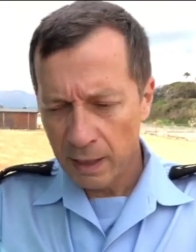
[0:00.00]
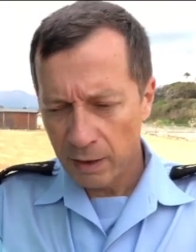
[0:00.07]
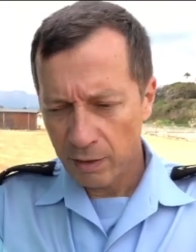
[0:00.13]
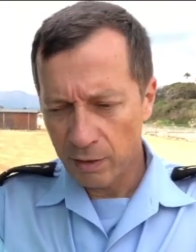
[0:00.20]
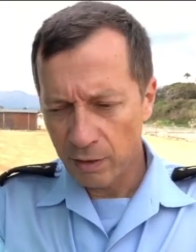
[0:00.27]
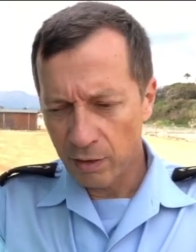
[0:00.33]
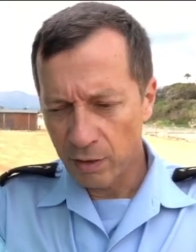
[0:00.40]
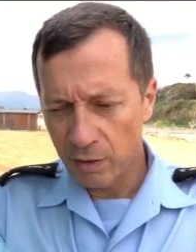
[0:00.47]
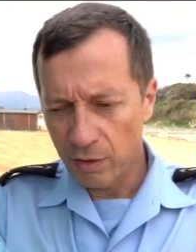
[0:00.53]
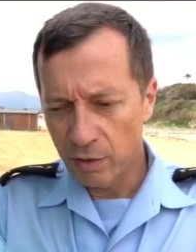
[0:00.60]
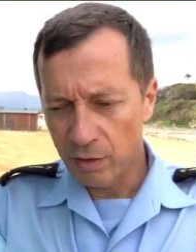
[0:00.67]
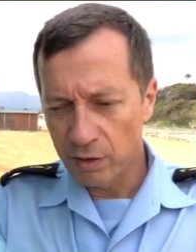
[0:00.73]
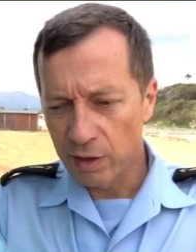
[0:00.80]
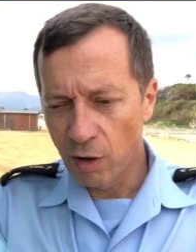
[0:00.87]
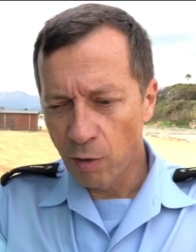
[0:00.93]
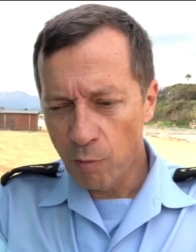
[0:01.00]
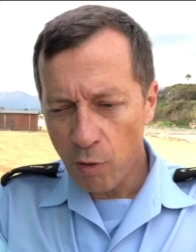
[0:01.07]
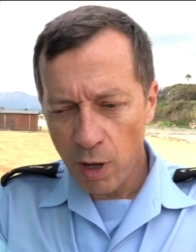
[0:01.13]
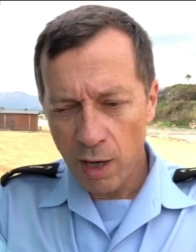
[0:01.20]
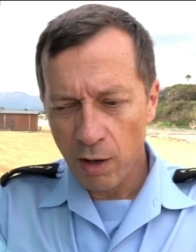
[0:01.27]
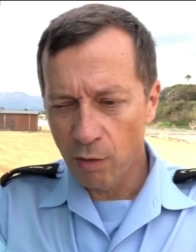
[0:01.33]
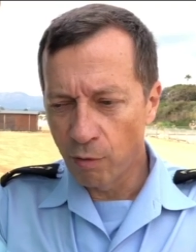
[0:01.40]
Euh,
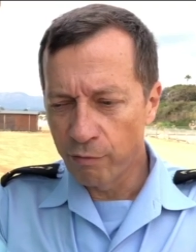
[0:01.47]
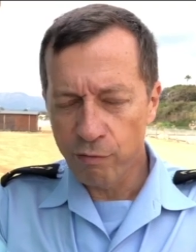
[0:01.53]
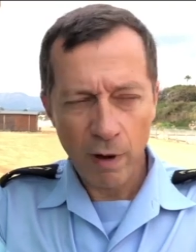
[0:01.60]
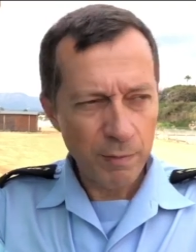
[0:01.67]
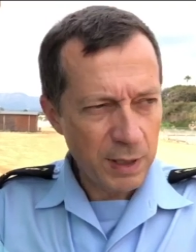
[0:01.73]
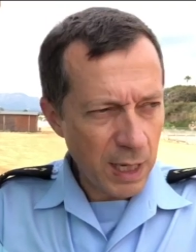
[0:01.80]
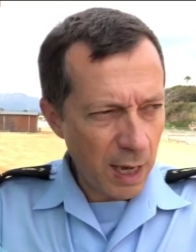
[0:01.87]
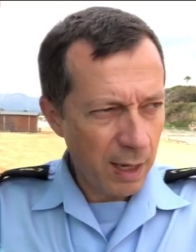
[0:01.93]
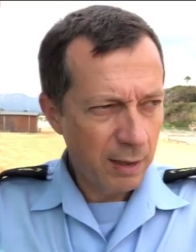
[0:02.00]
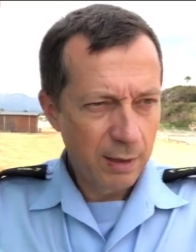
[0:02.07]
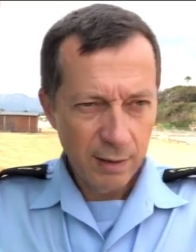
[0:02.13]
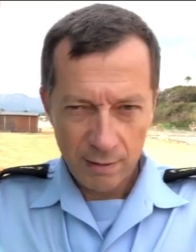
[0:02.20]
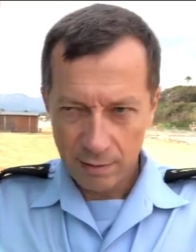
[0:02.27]
néanmoins, on voit bien,